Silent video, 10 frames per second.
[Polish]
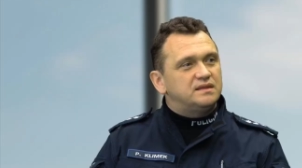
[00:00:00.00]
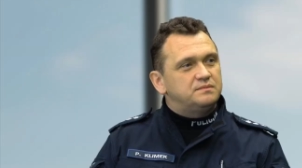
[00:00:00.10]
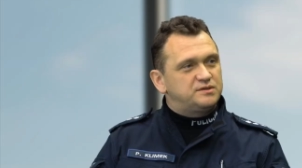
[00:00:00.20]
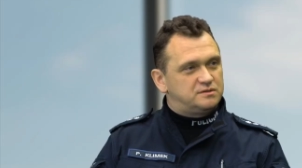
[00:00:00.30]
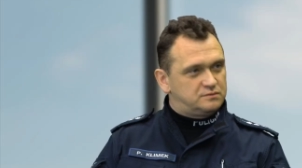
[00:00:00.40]

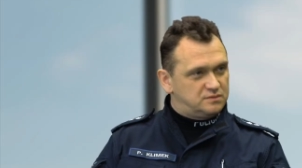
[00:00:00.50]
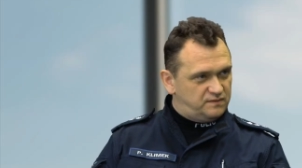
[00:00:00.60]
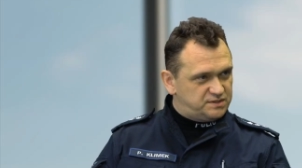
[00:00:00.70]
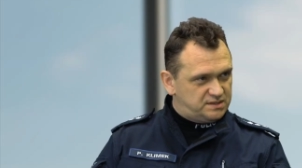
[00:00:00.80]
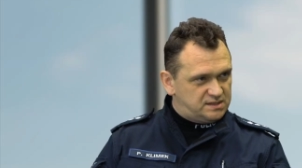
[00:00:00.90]
miesiąc, który
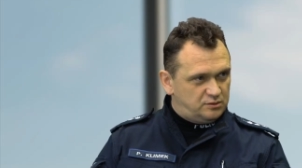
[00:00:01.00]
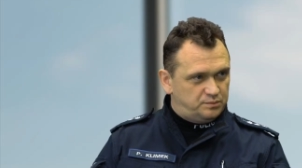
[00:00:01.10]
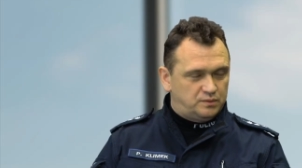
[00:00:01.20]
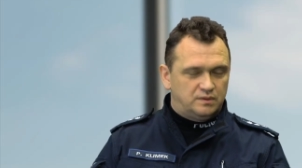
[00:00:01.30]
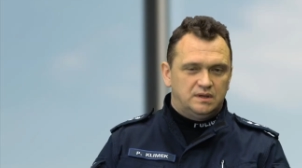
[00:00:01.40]
właśnie
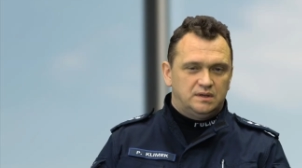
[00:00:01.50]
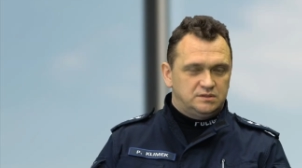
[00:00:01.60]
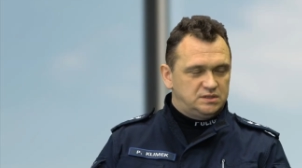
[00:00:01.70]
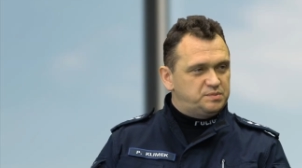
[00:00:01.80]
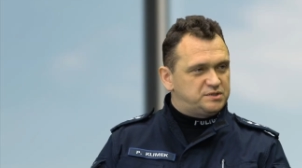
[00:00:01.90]
nastąpił.
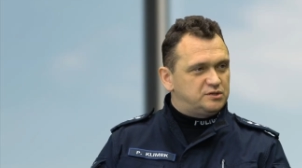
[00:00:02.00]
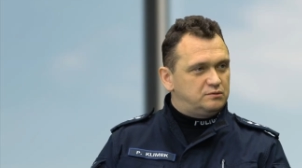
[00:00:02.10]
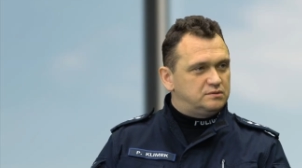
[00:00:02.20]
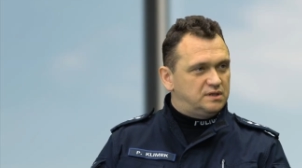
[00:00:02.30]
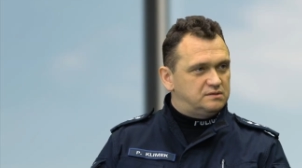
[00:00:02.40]
Czyli 1
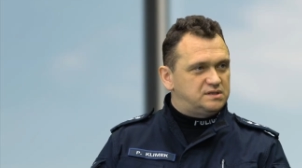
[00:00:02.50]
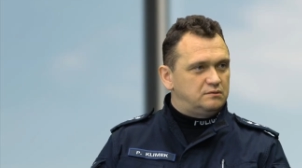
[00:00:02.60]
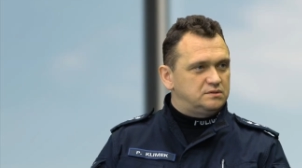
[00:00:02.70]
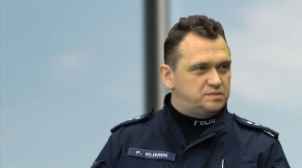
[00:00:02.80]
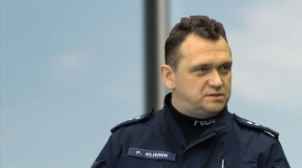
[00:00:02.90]
lutego za
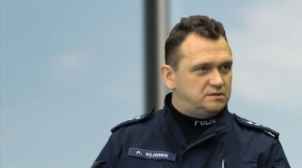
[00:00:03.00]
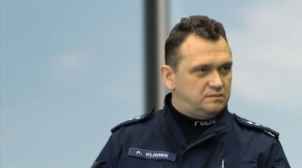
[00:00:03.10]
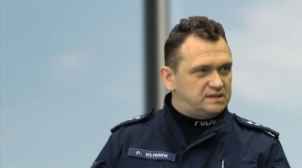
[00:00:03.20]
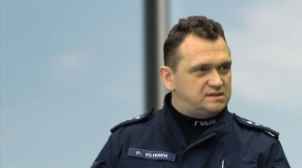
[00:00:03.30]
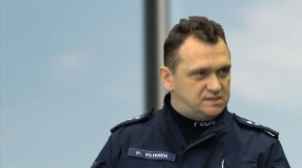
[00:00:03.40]
luty, 1
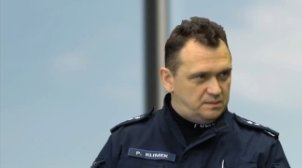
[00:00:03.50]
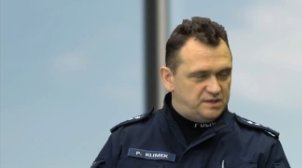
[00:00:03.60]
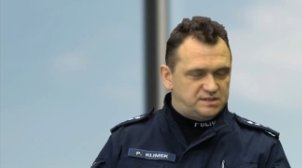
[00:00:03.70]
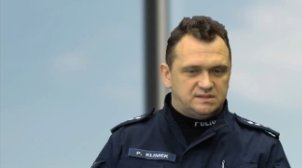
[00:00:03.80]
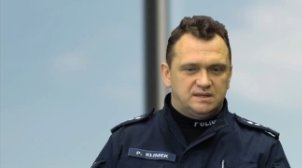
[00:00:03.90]
marca za
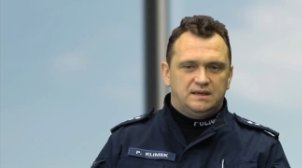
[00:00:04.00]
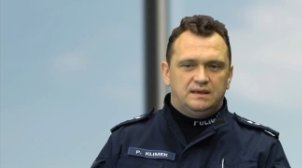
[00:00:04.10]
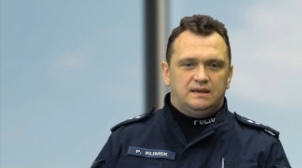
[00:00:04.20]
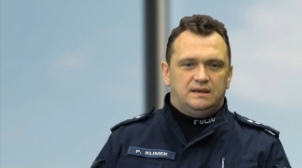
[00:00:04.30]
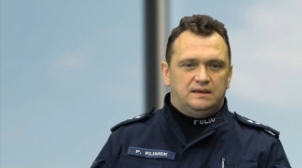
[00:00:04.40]
marzec.
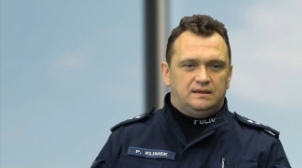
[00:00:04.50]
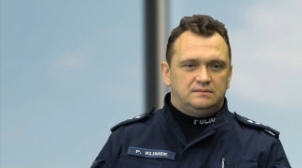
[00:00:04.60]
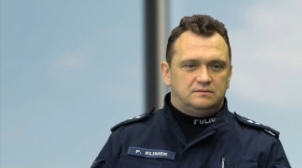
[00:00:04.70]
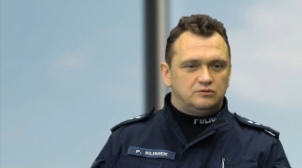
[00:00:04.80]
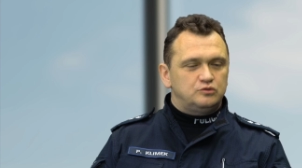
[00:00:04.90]
E,
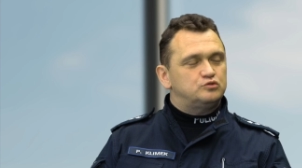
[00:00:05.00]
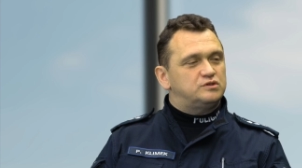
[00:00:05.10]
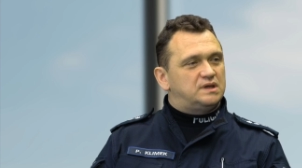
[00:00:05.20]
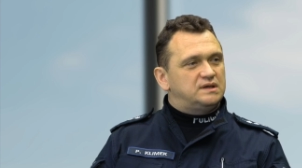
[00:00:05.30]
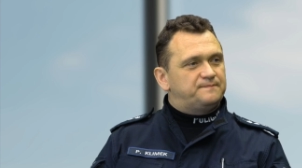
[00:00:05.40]
no to już
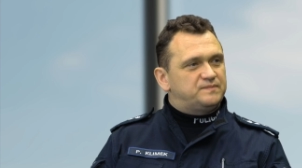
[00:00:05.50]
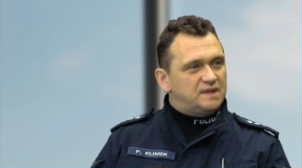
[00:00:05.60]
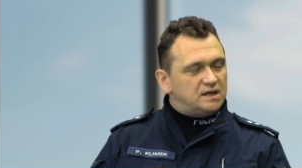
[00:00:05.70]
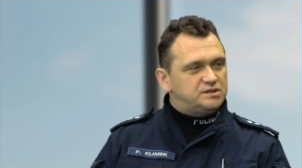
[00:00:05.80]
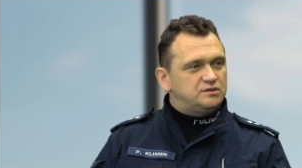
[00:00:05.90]
dostaję
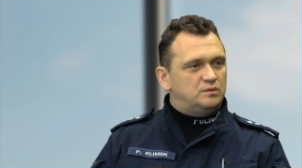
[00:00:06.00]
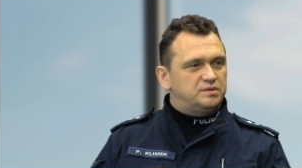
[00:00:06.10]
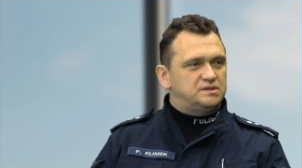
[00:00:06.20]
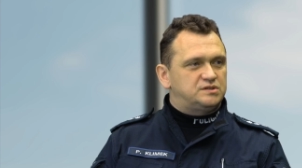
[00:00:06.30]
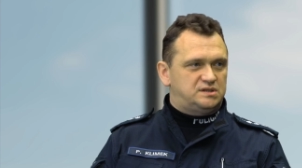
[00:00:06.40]
na dzień
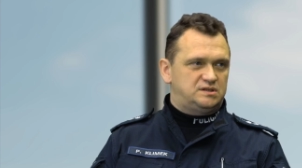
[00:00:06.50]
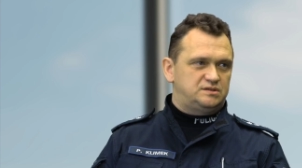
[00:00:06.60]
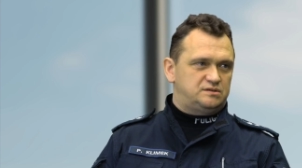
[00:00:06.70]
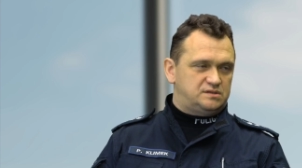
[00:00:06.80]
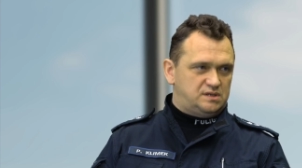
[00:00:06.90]
dobry
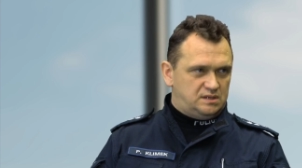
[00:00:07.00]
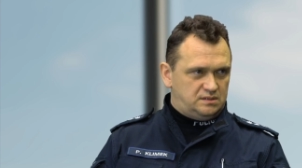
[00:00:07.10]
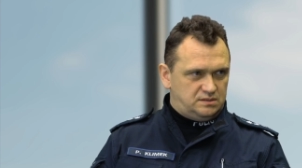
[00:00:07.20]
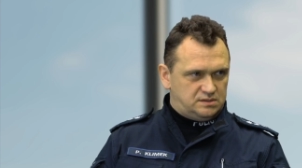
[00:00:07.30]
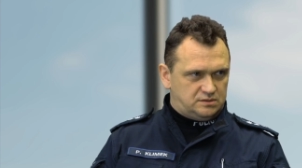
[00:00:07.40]

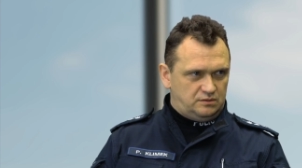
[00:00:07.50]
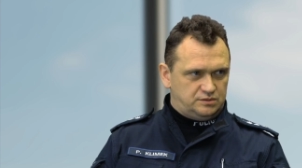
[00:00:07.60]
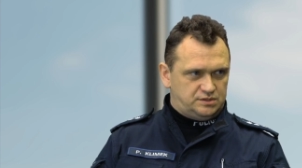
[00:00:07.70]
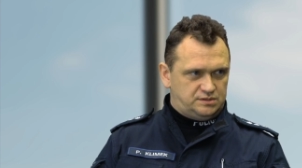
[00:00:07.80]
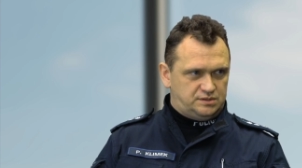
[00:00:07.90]

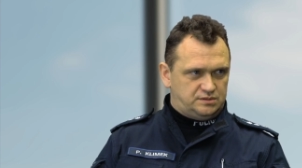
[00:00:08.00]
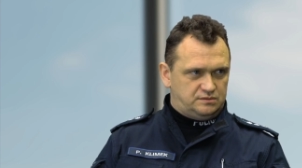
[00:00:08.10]
4160